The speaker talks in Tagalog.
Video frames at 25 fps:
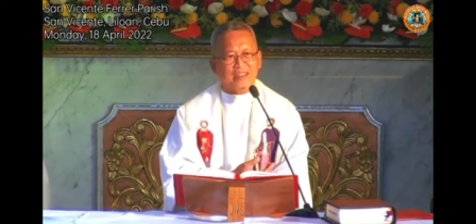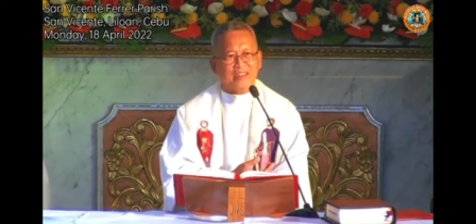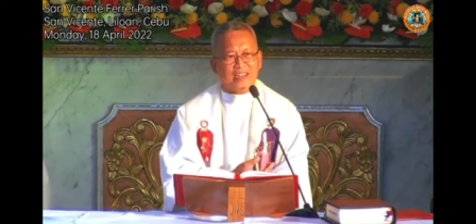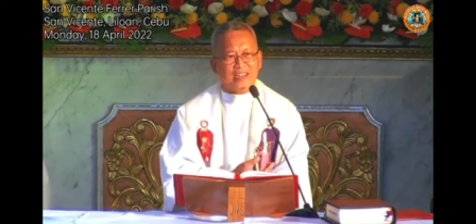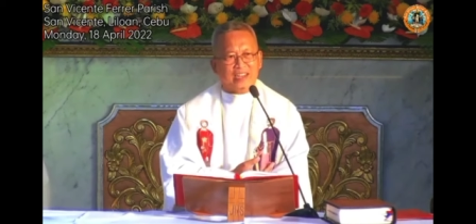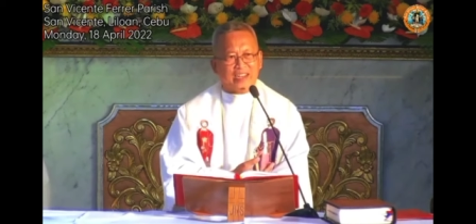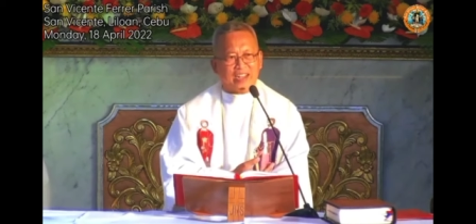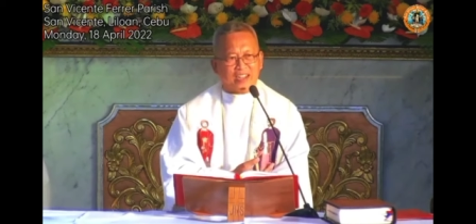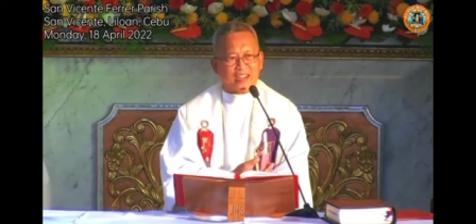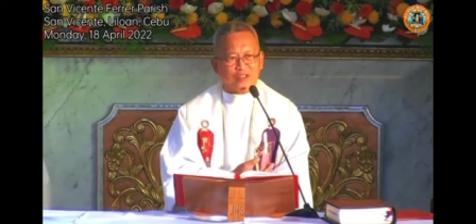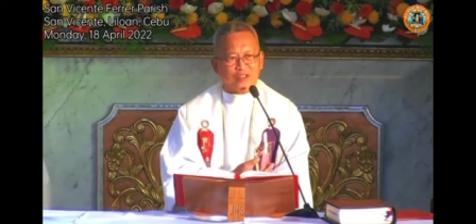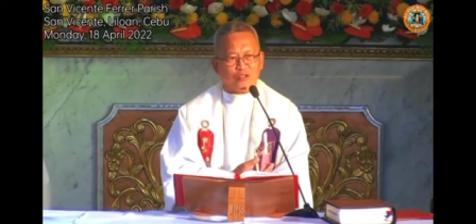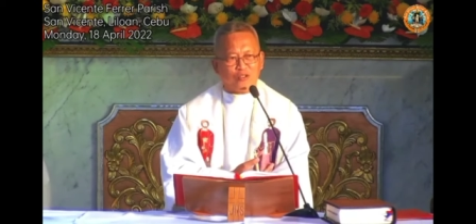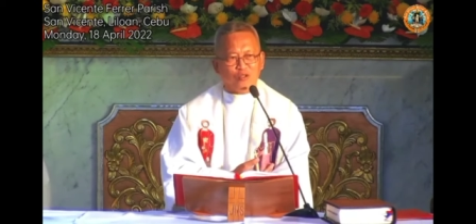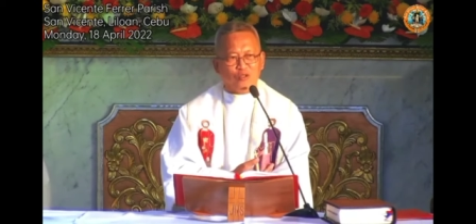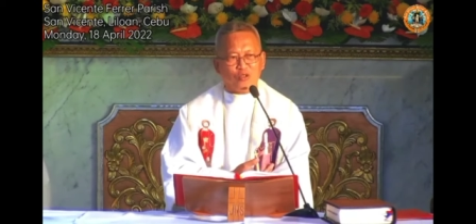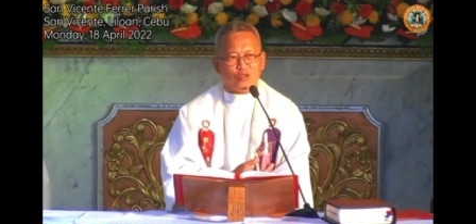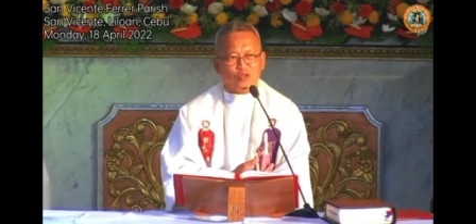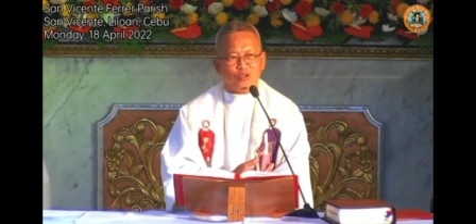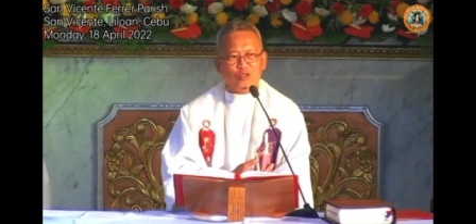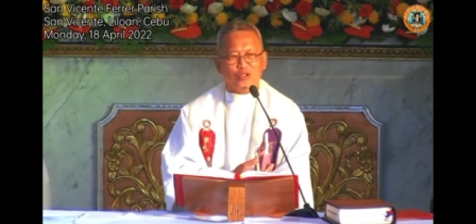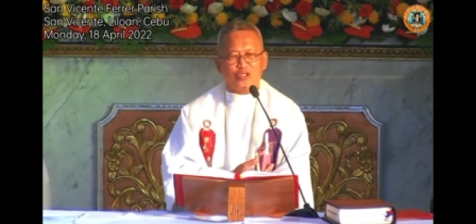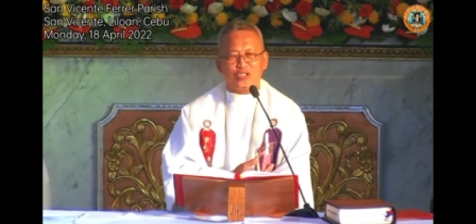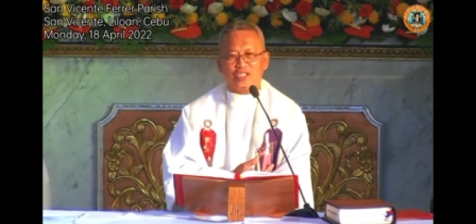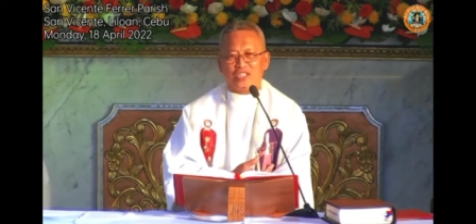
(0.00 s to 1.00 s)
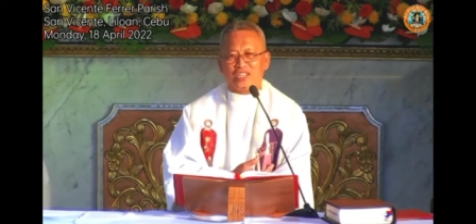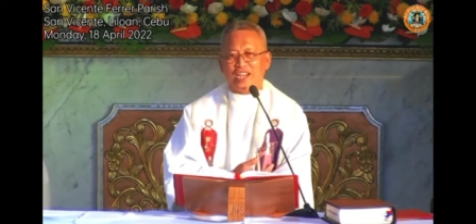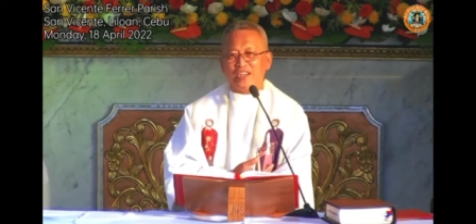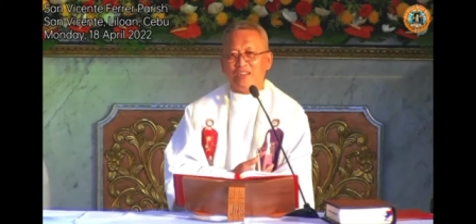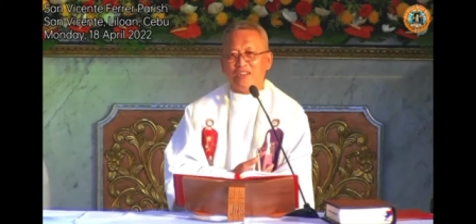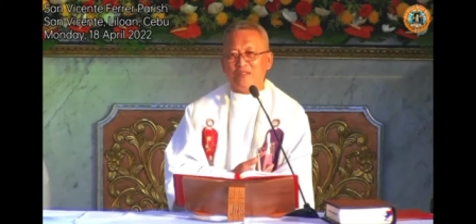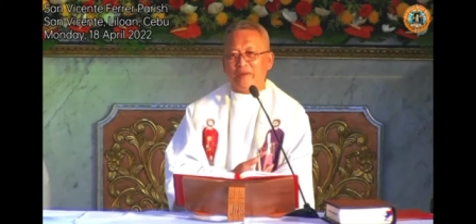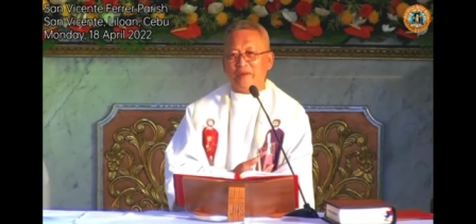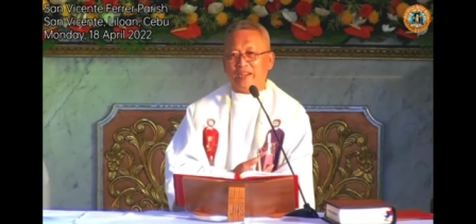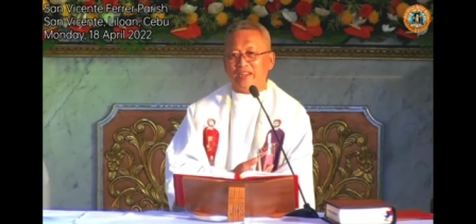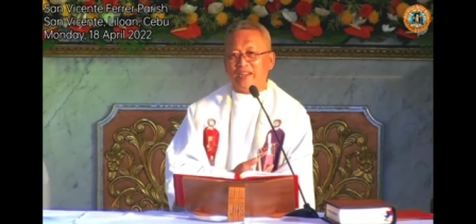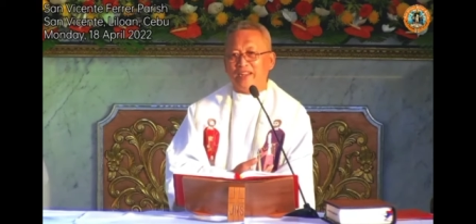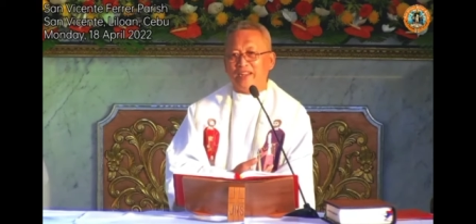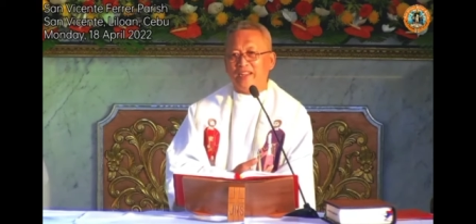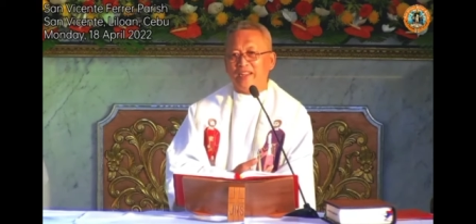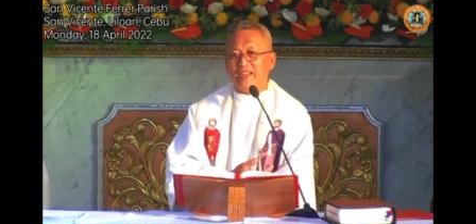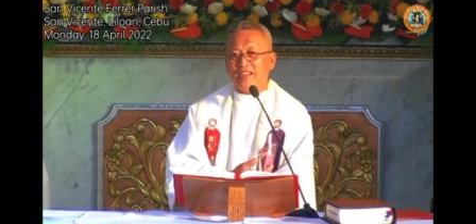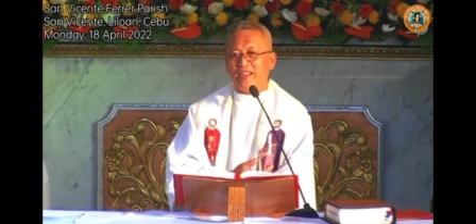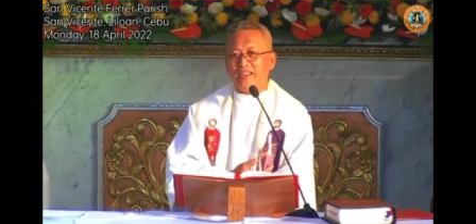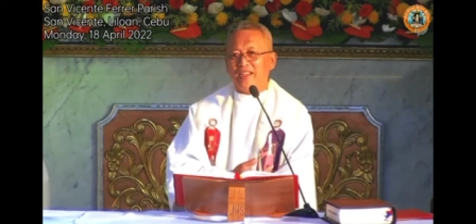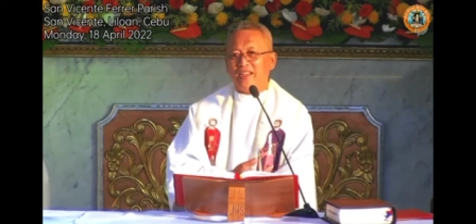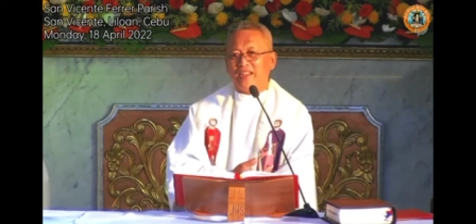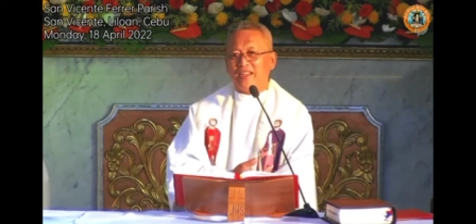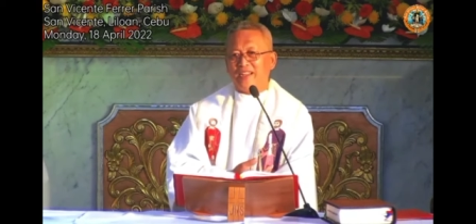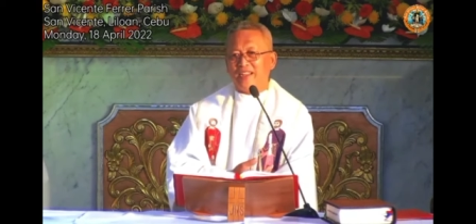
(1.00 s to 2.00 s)
nanagkugos nga naman
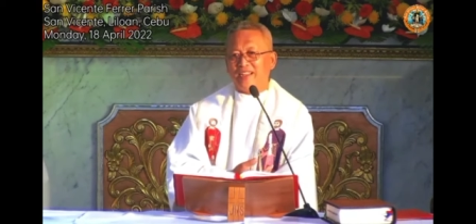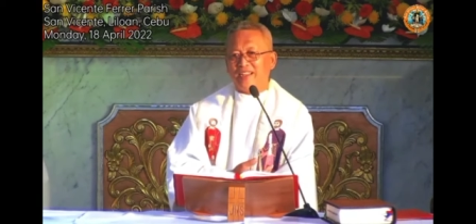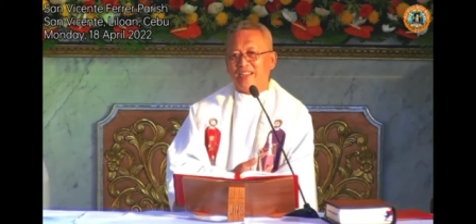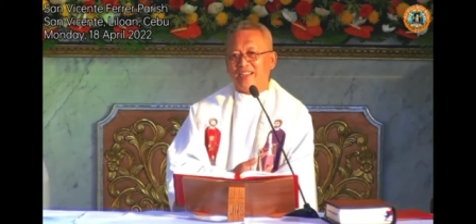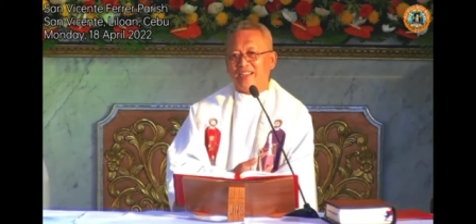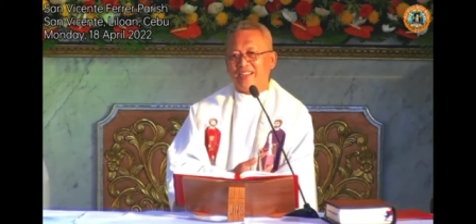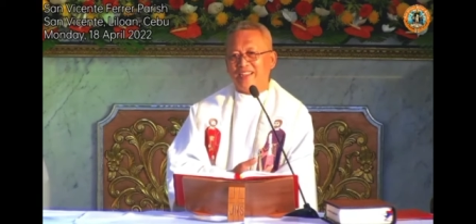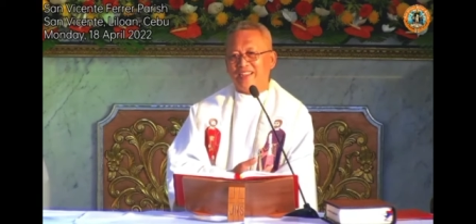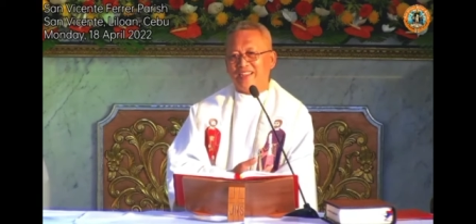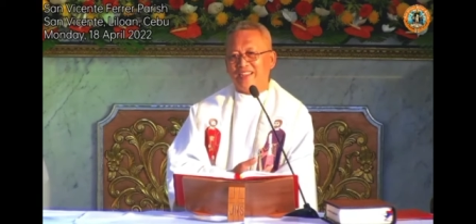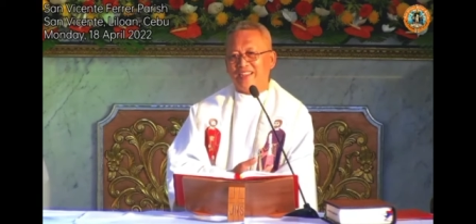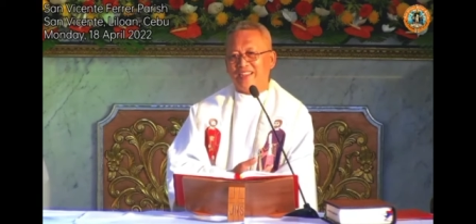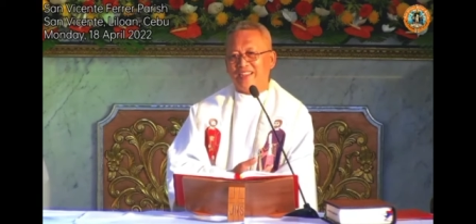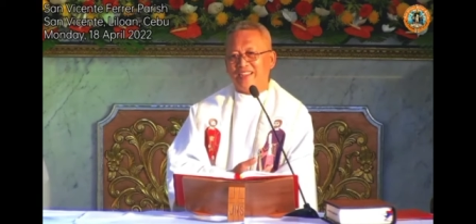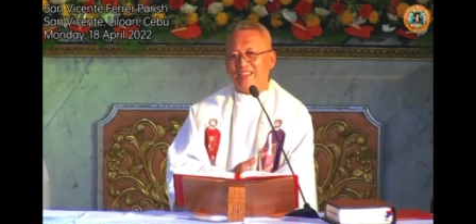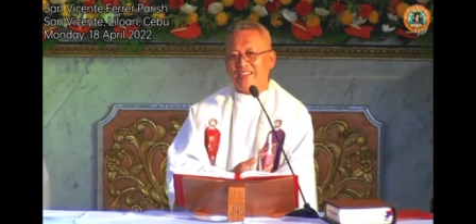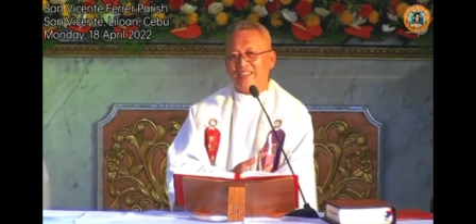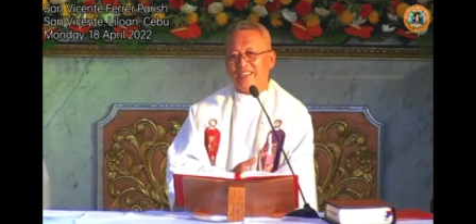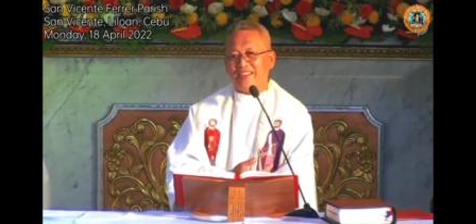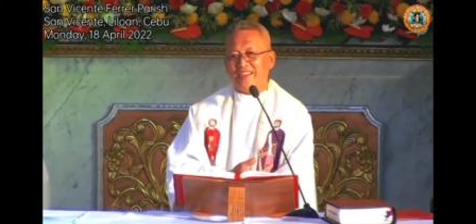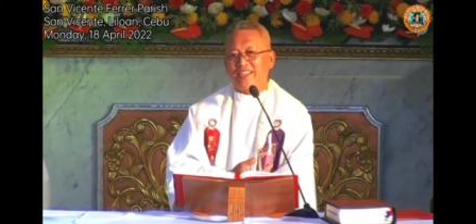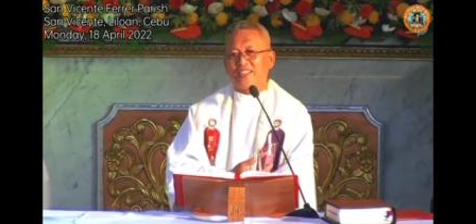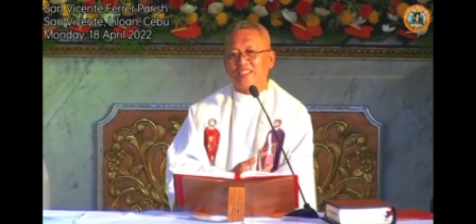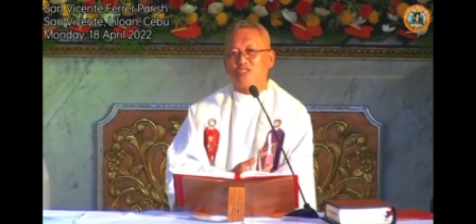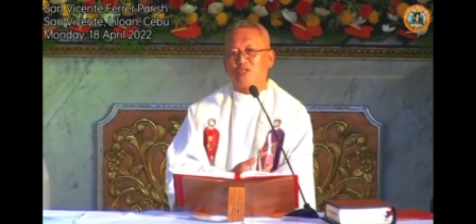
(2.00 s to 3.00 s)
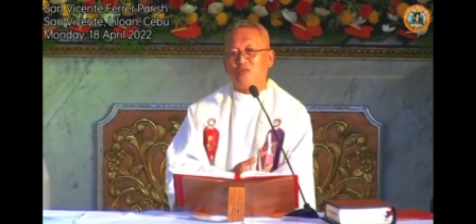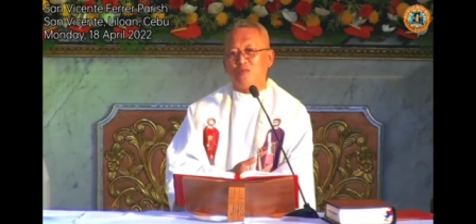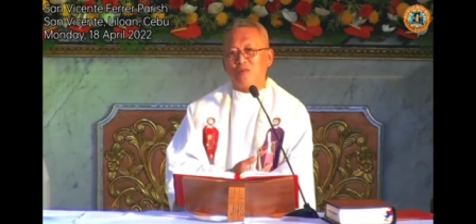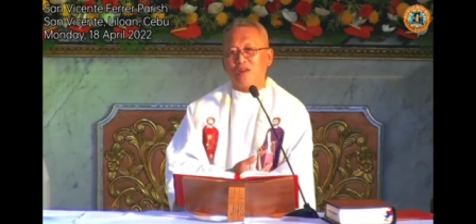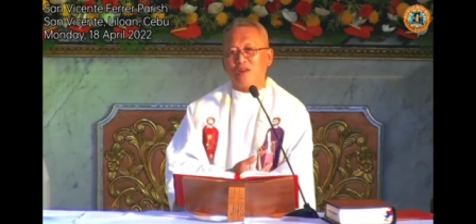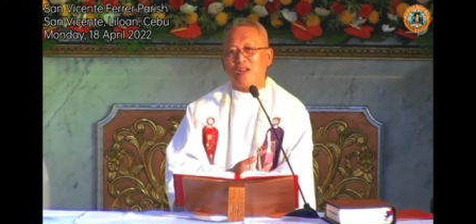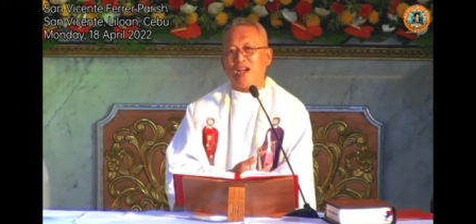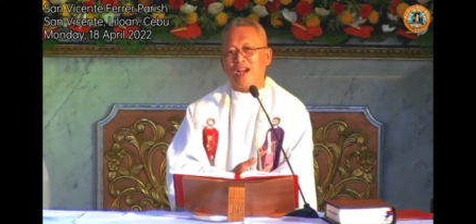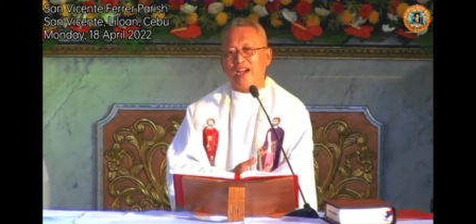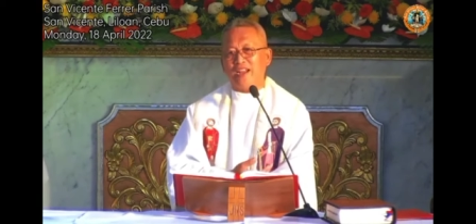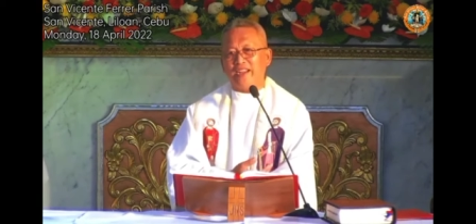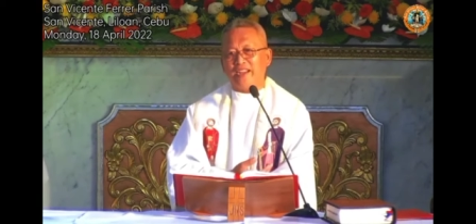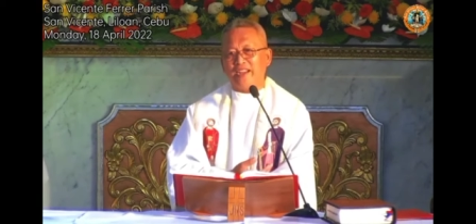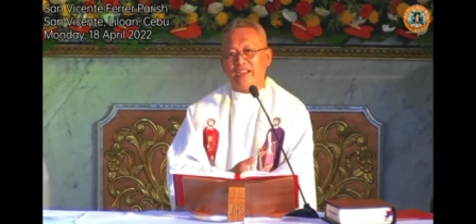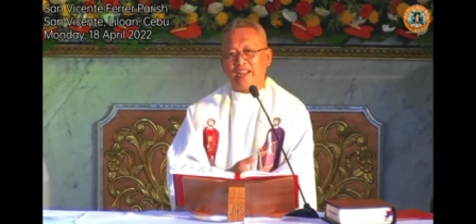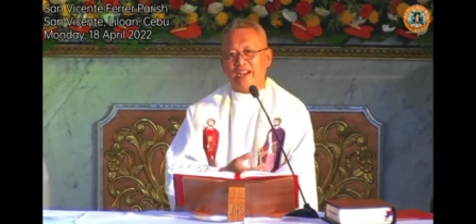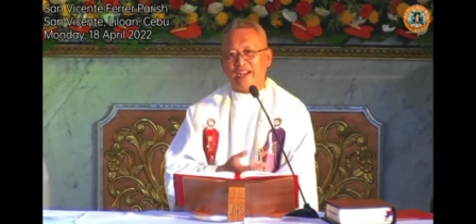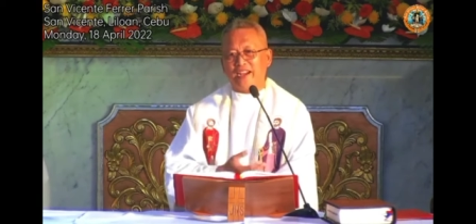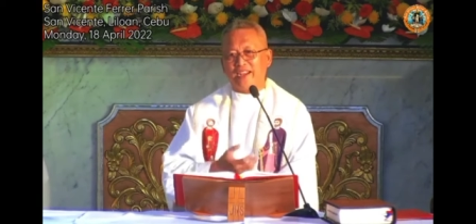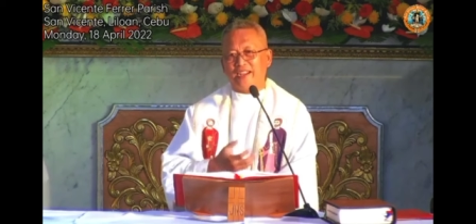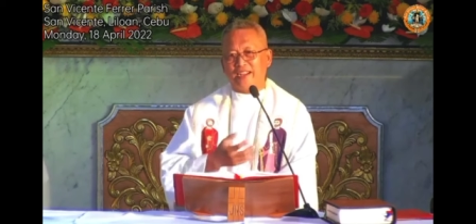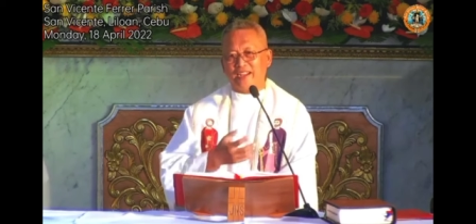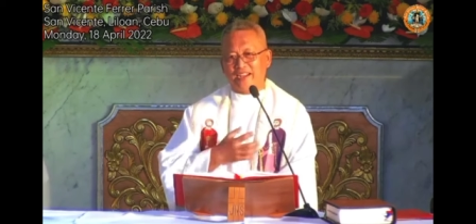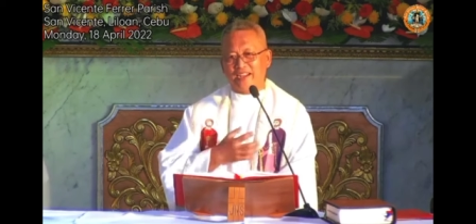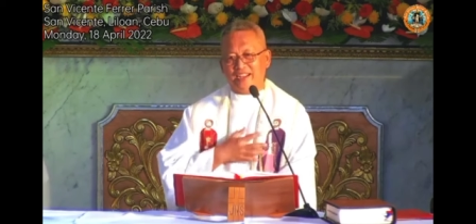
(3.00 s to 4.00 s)
nasobraan
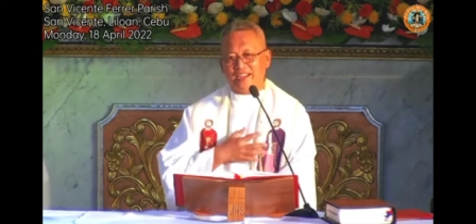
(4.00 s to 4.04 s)
ang